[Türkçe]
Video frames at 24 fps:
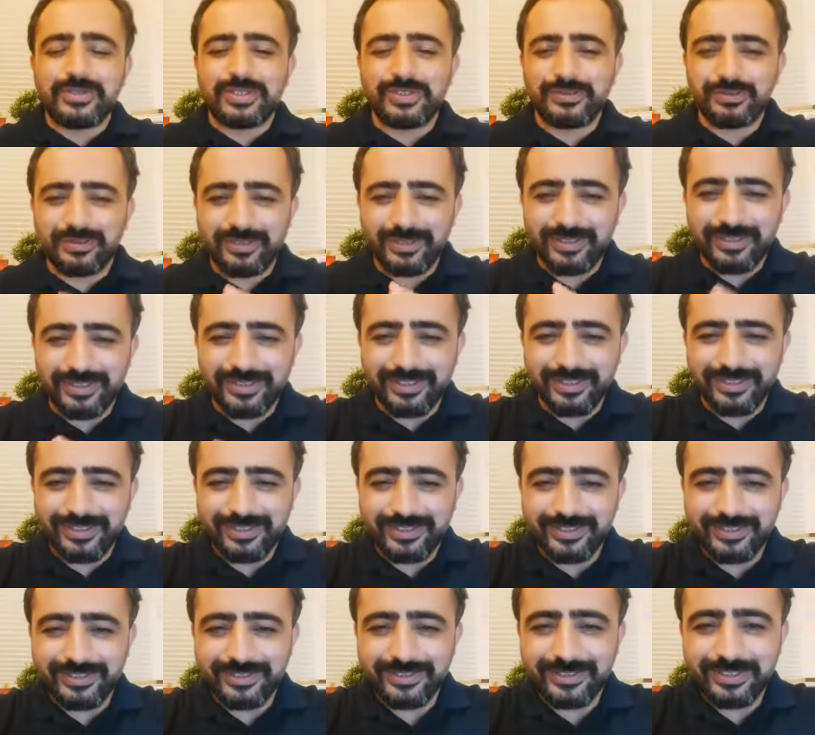O yüzden
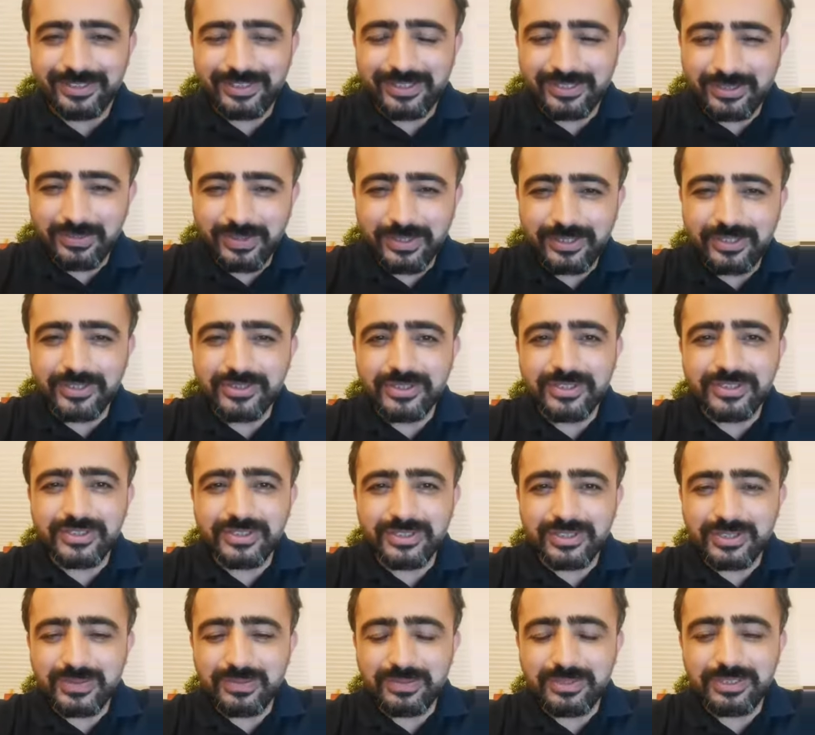e, dikkatimden
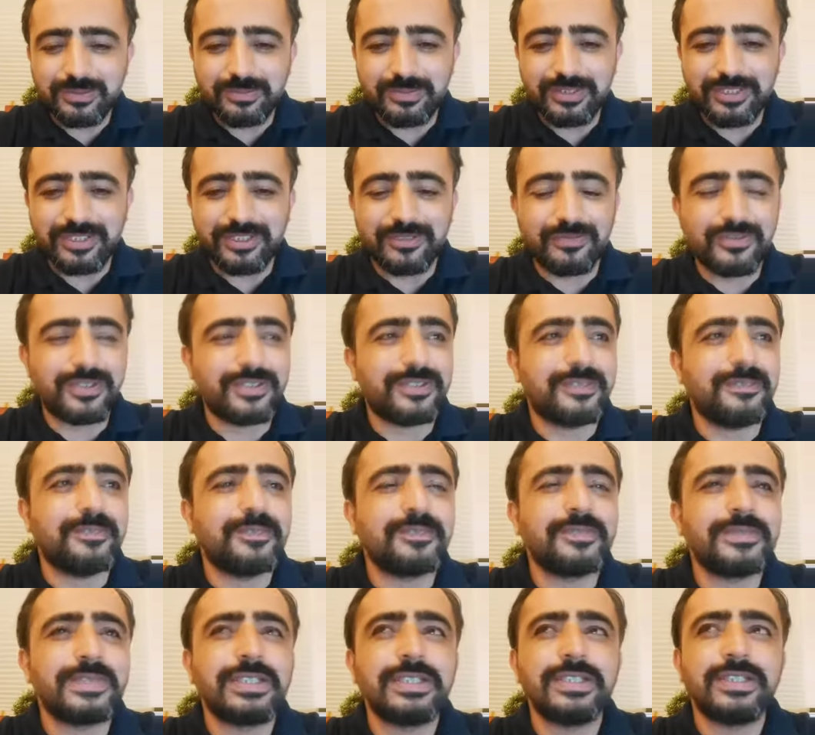kaçarsa şimdiden beni
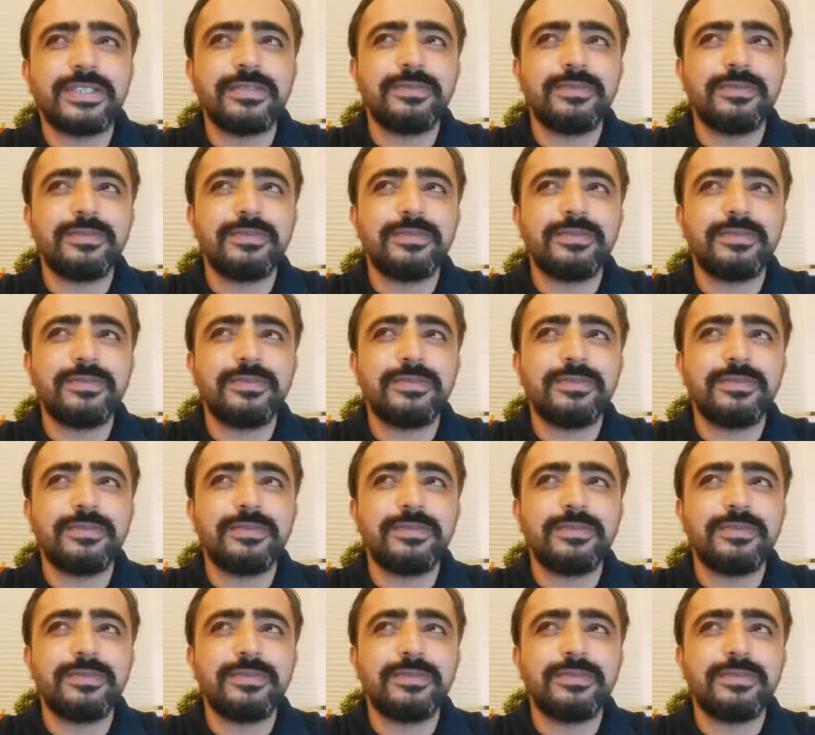affedin.